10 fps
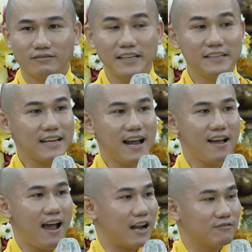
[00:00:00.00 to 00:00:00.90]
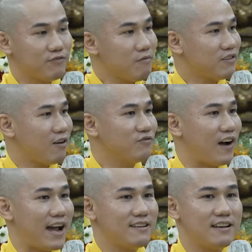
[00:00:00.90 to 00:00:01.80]
thì ra hạnh phúc không
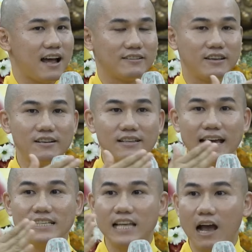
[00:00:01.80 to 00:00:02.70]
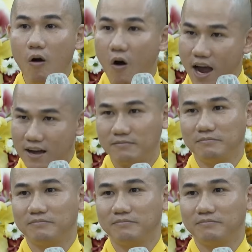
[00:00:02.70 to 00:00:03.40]
phải là những cái xa hoa,